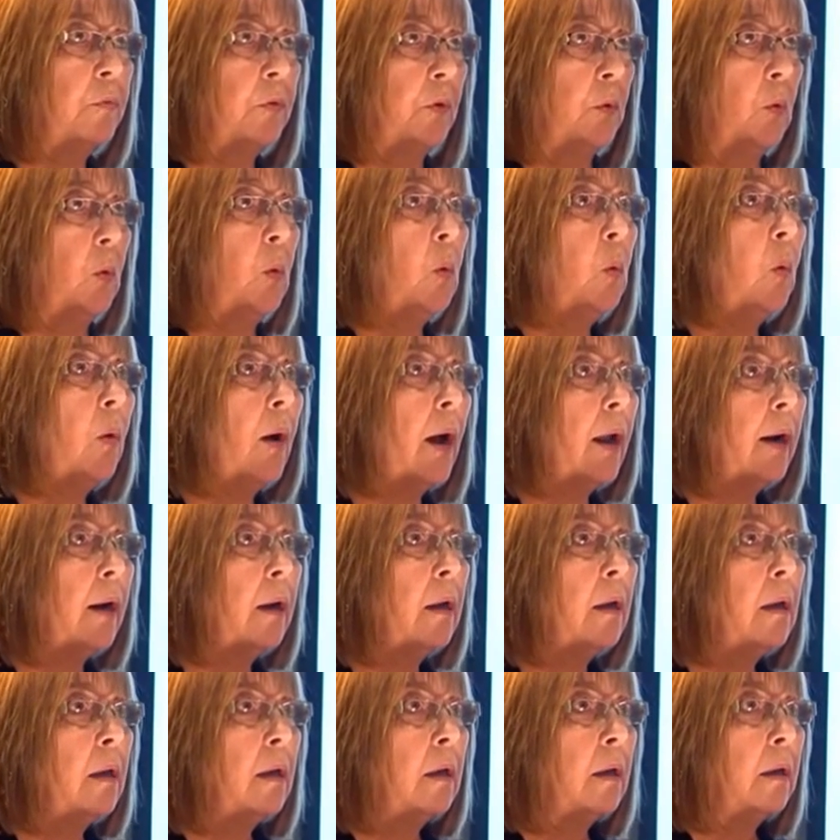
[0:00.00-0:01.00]
en un lugar
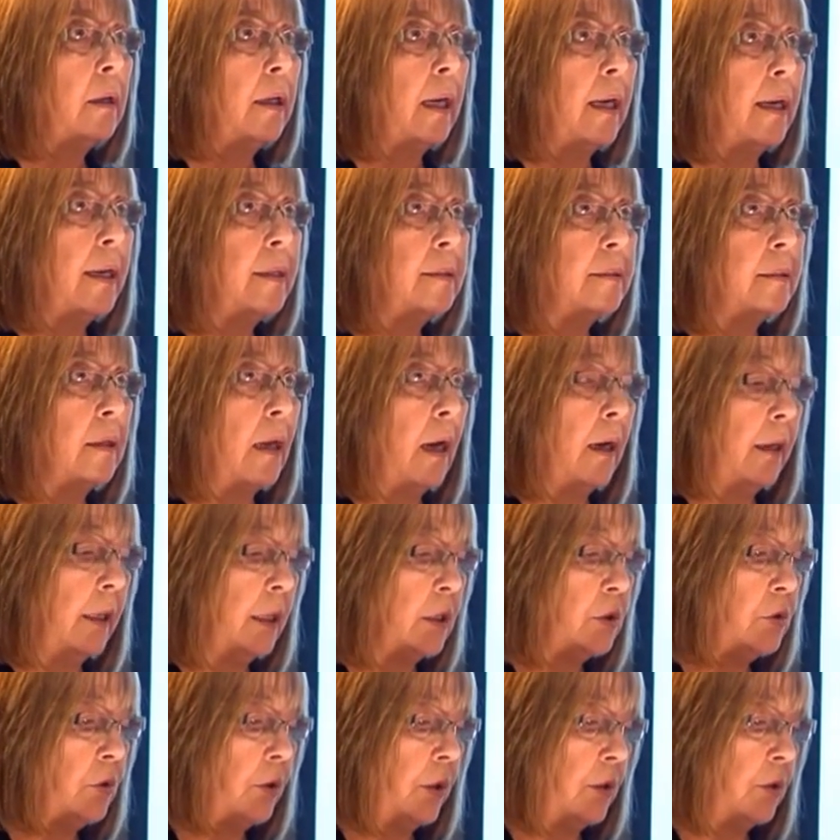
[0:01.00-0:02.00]
que es
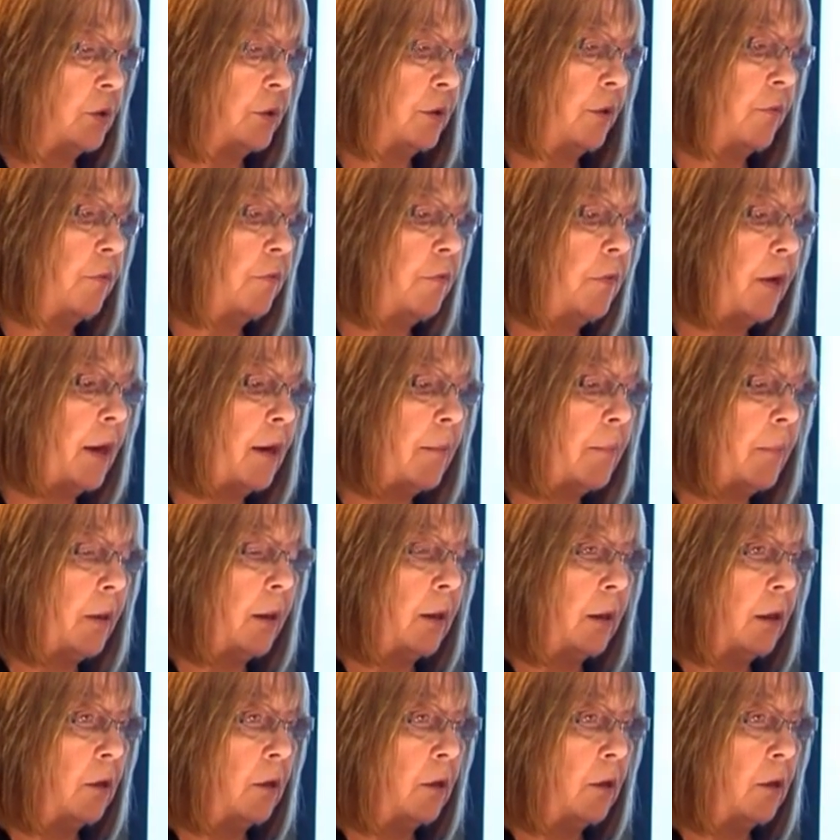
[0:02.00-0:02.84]
aquellos que nos enferman,